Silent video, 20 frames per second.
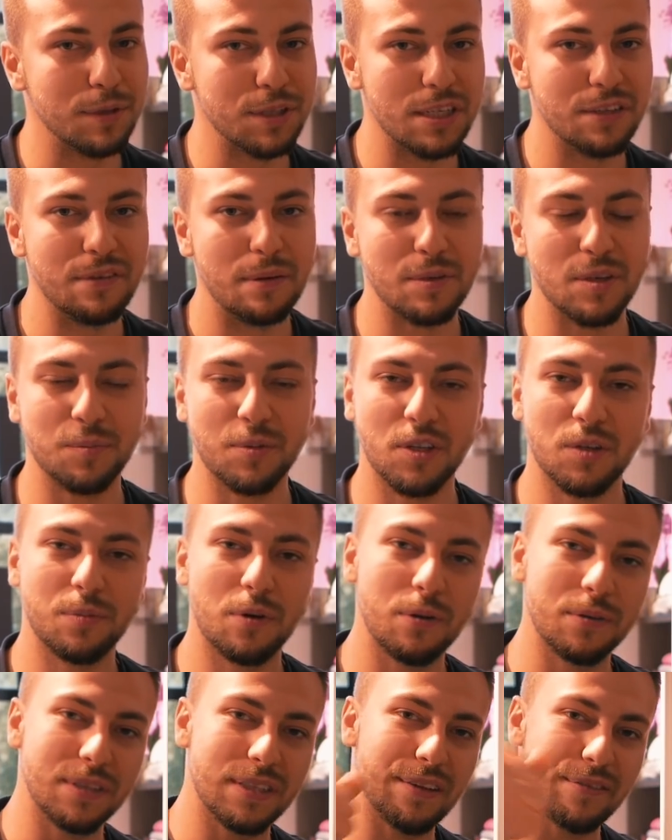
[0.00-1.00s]
jeżeli Wam się
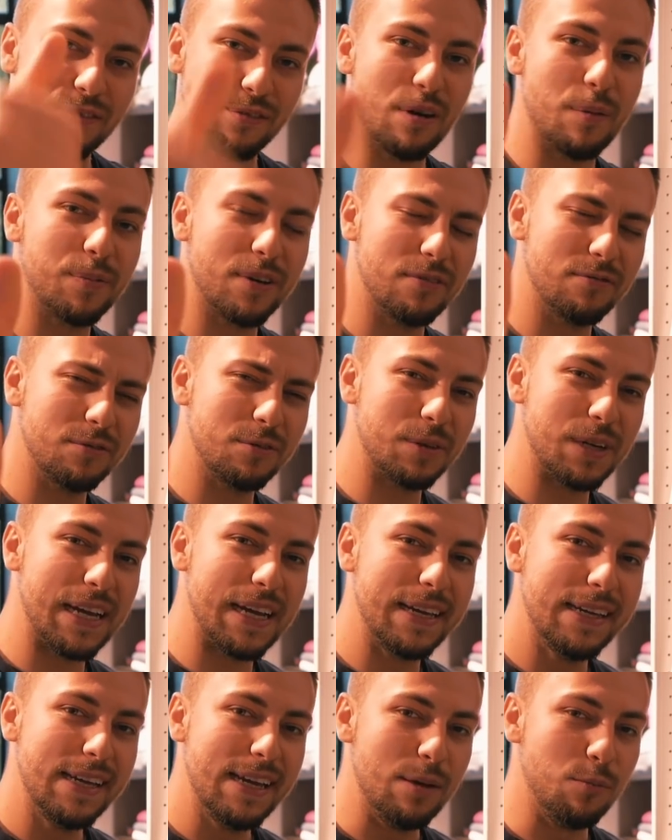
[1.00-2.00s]
podobało, zostawcie łapkę w
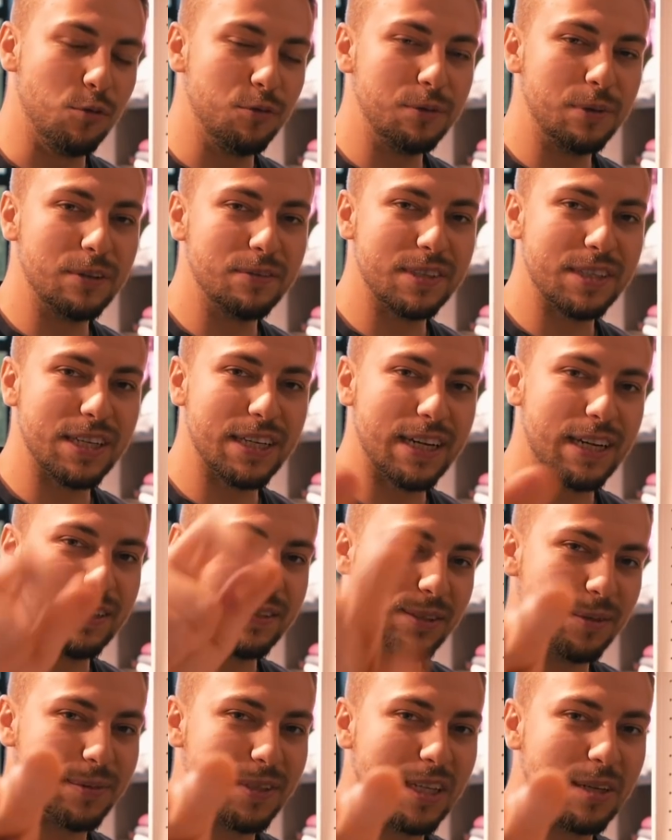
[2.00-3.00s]
górę. Mówi do Was Szakal,
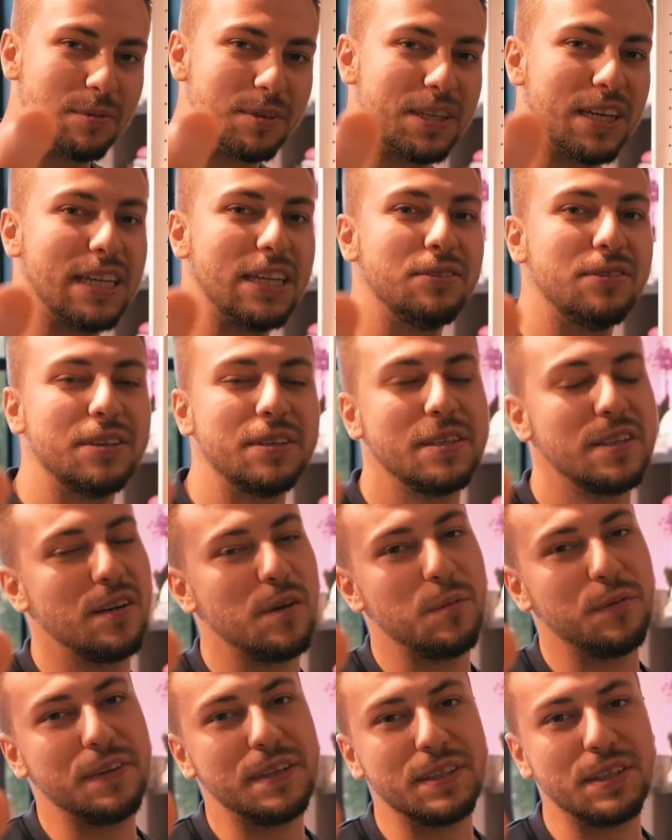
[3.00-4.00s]
subskrybujcie kanał
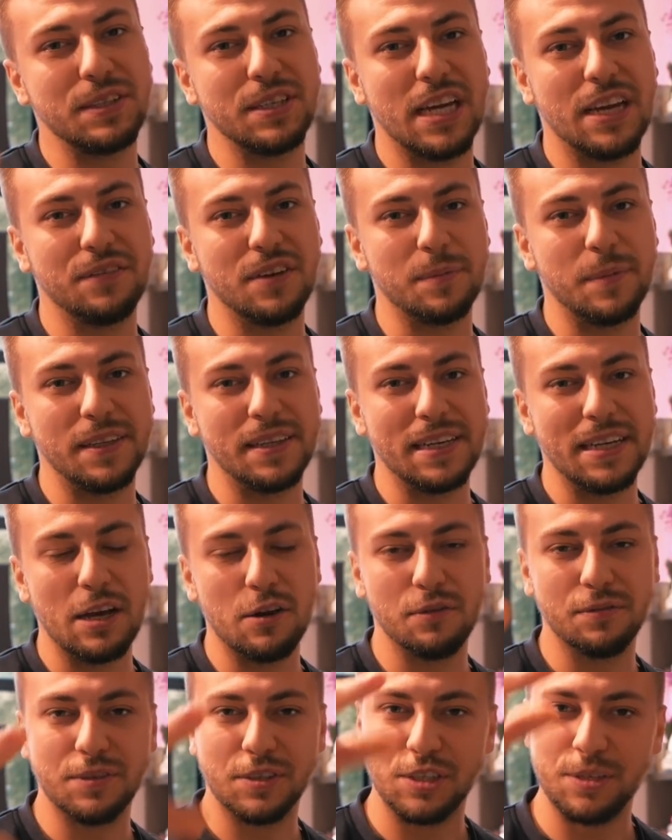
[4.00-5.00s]
Technostrala tak po więcej ciekawych
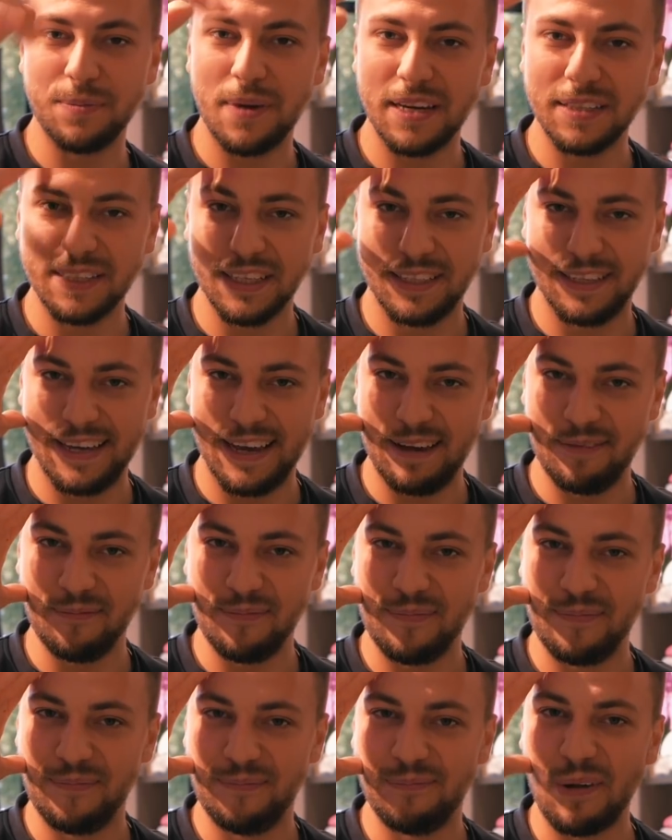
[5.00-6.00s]
materiałów. Trzymajcie się,
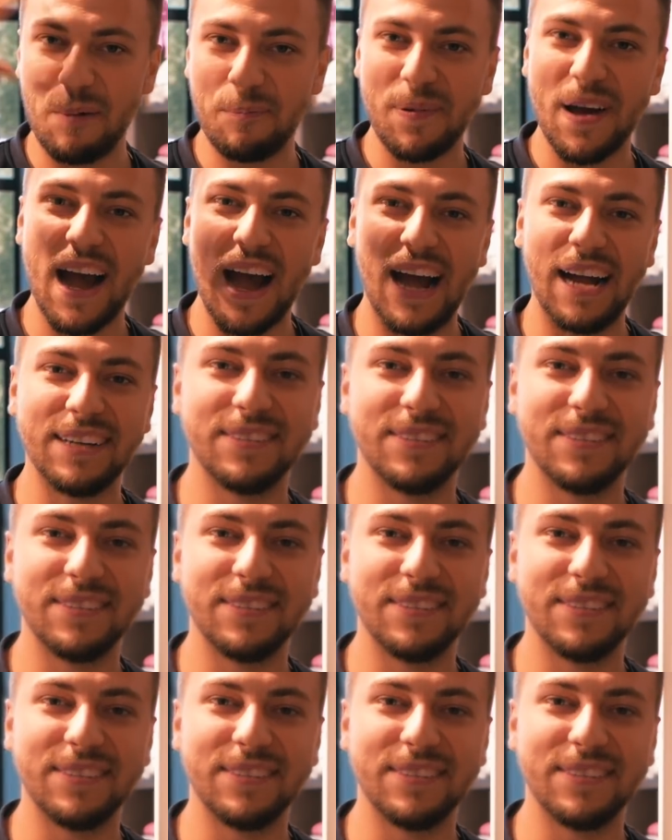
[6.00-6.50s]
pa pa!